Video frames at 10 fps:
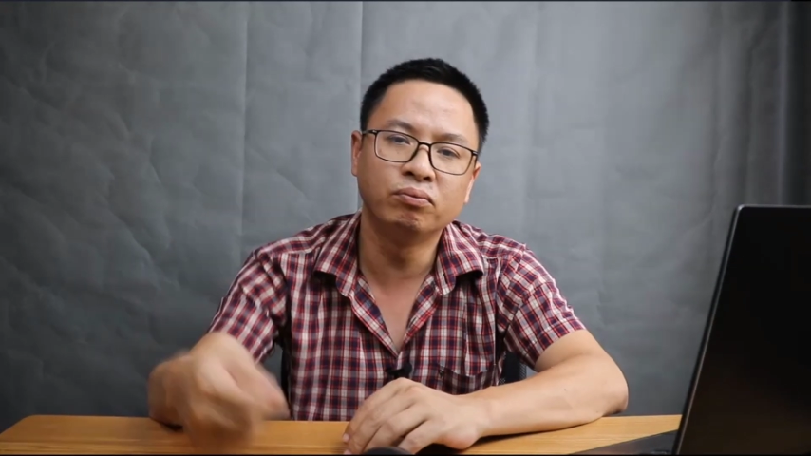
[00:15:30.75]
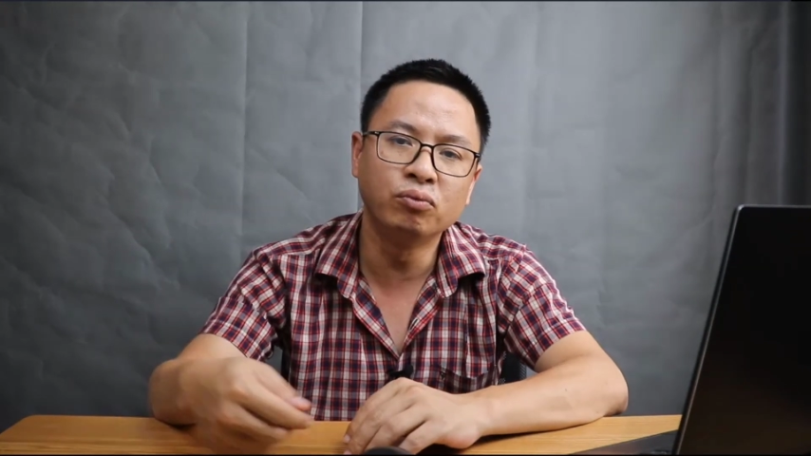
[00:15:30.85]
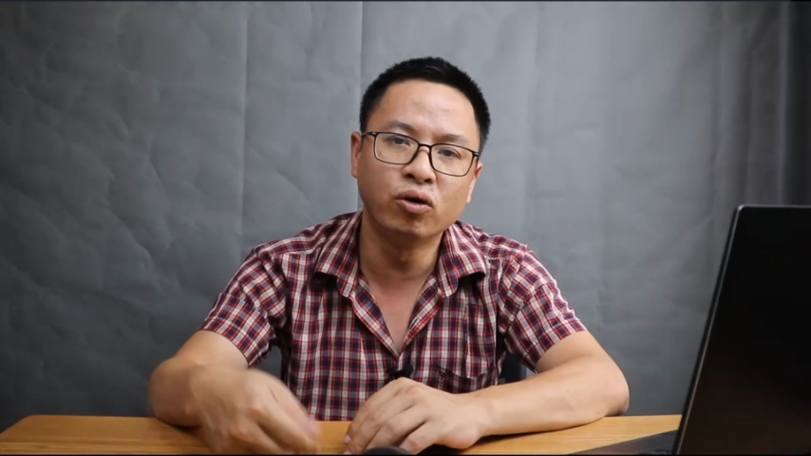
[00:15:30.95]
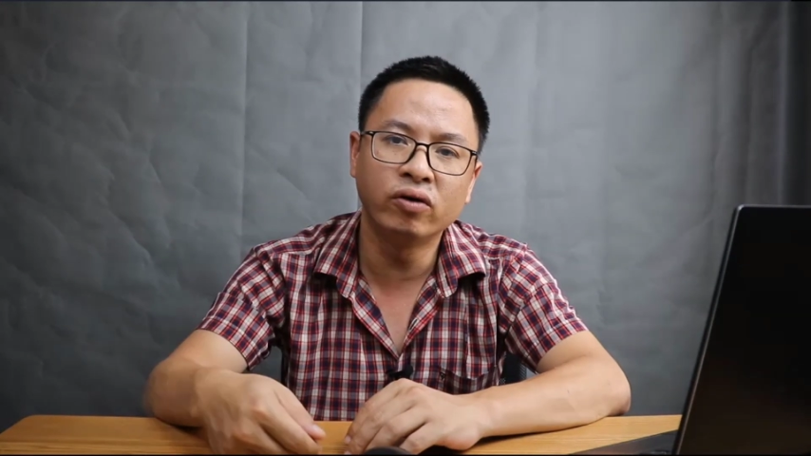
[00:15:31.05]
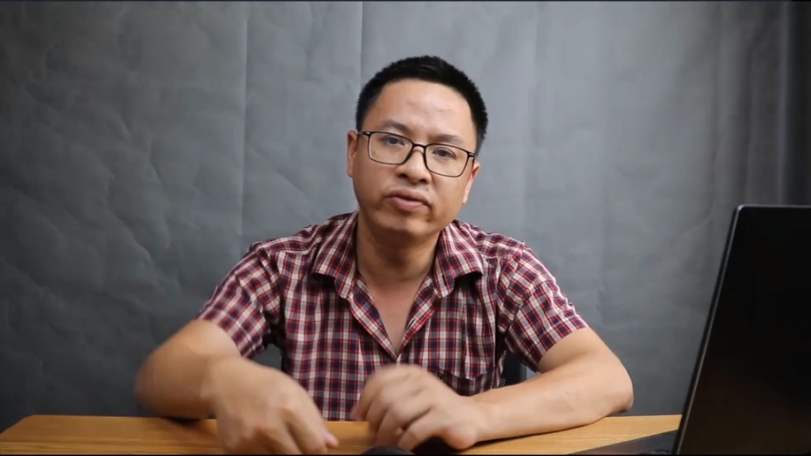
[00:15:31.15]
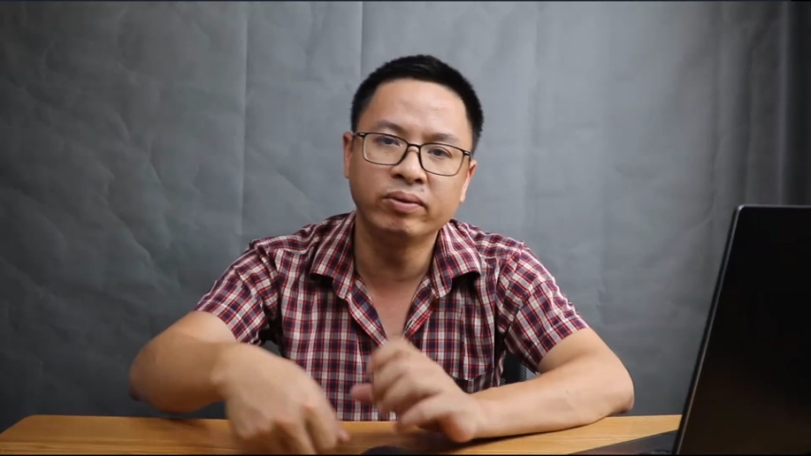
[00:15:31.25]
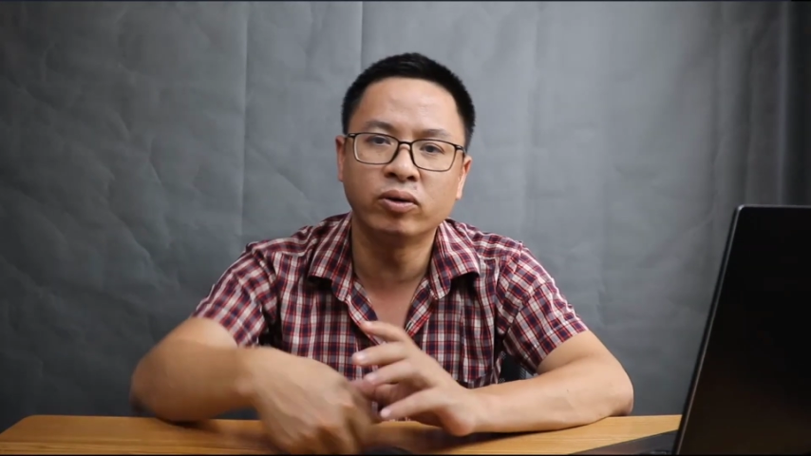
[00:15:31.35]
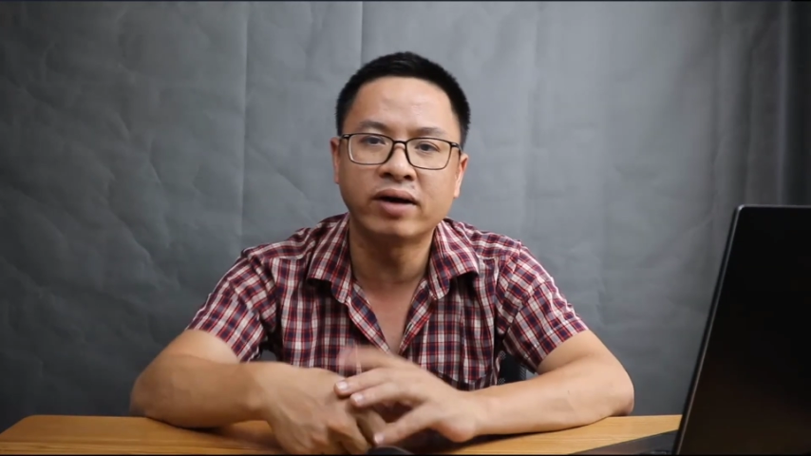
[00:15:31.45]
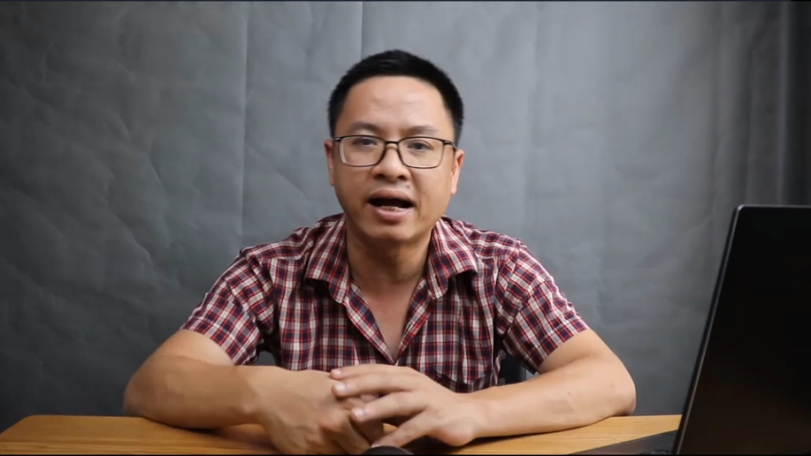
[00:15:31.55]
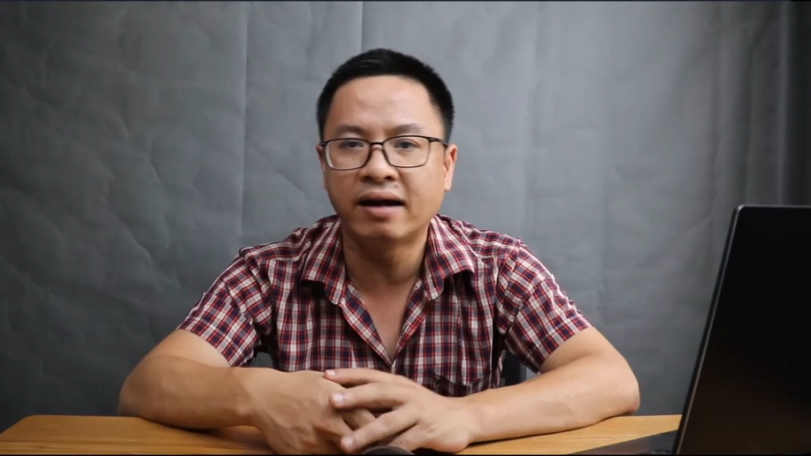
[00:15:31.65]
mua
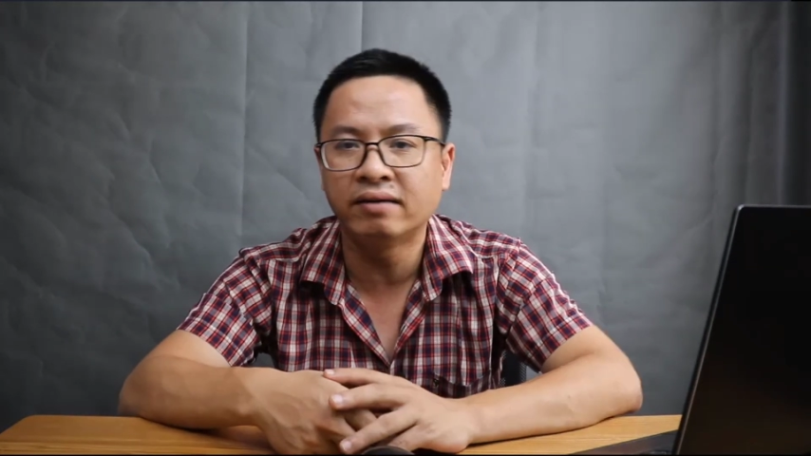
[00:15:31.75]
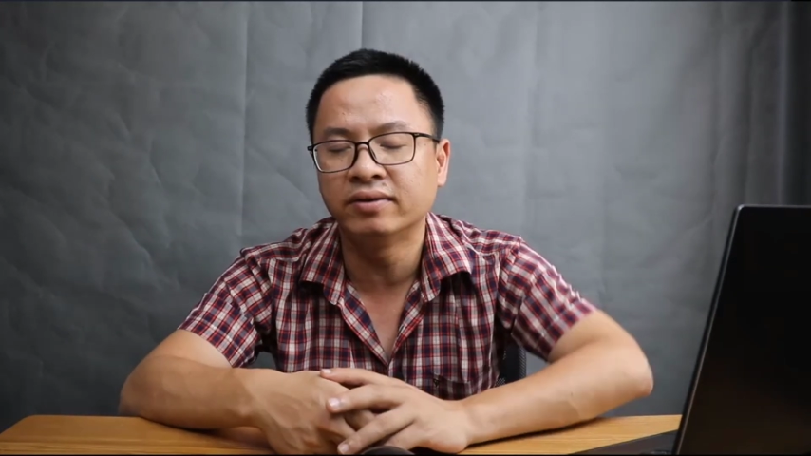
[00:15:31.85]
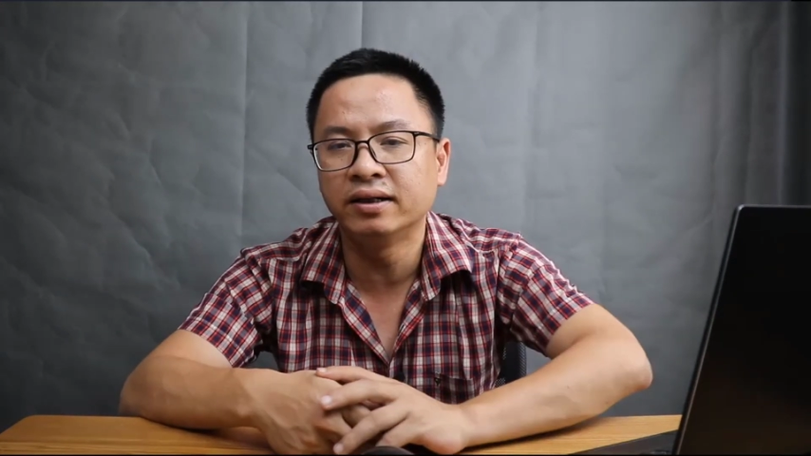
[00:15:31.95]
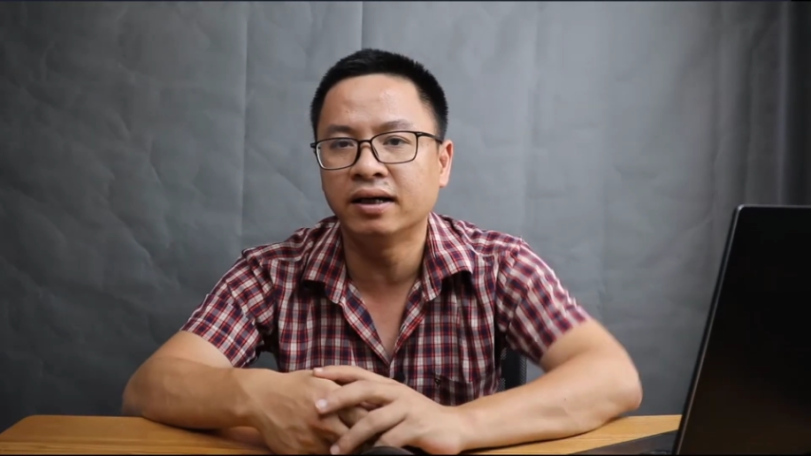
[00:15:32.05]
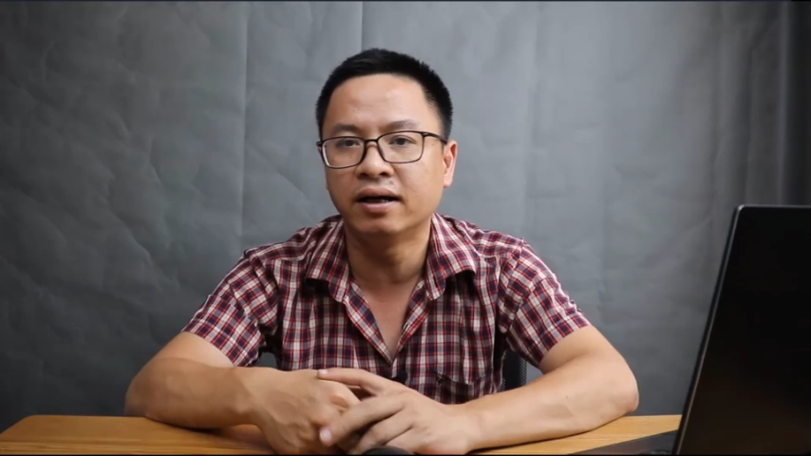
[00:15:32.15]
Fimora với à,